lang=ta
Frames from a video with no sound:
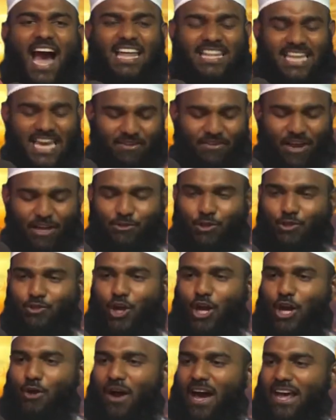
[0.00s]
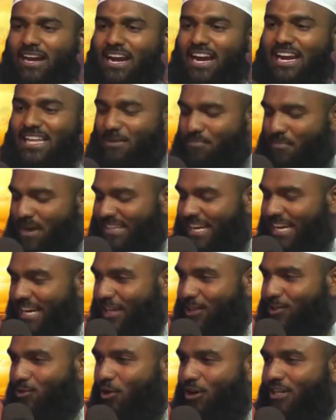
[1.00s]
அதை வைத்து சொல்லுவார்கள் இது
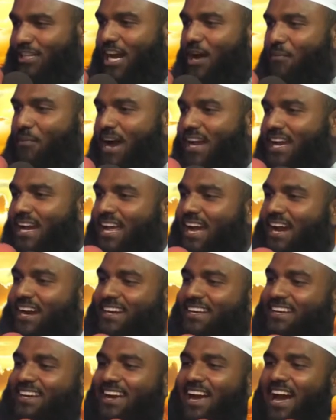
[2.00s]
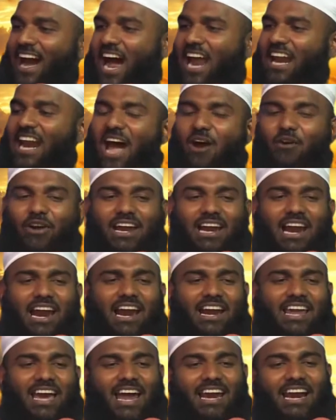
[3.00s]
மதீனத்து ஒட்டகமா இல்லையாண்டு அல்லாஹுடைய
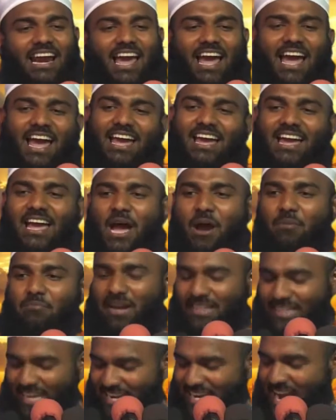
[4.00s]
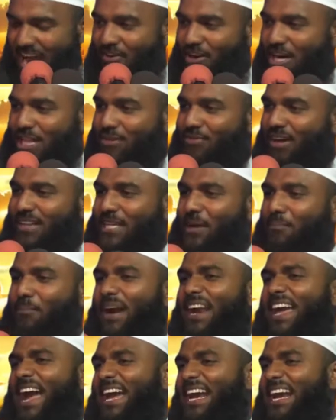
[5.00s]
நல்லடியார்களே மதீனாவிலிருந்து வந்த
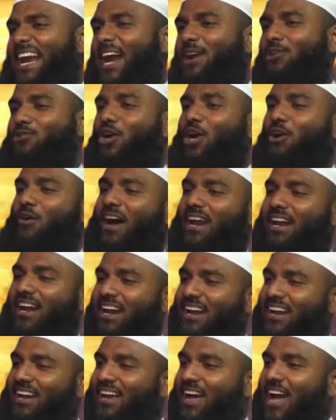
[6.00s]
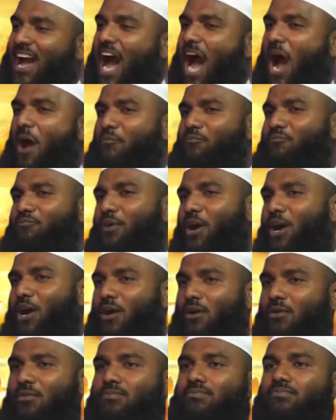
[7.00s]
படையா இல்லையான்னு சொல்லுவார்கள்
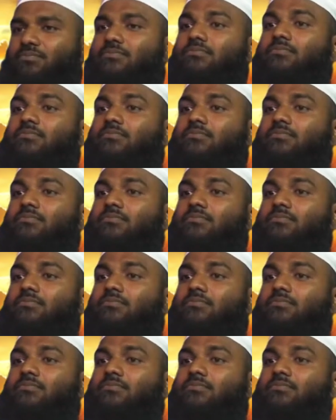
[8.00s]
அவ்வளவு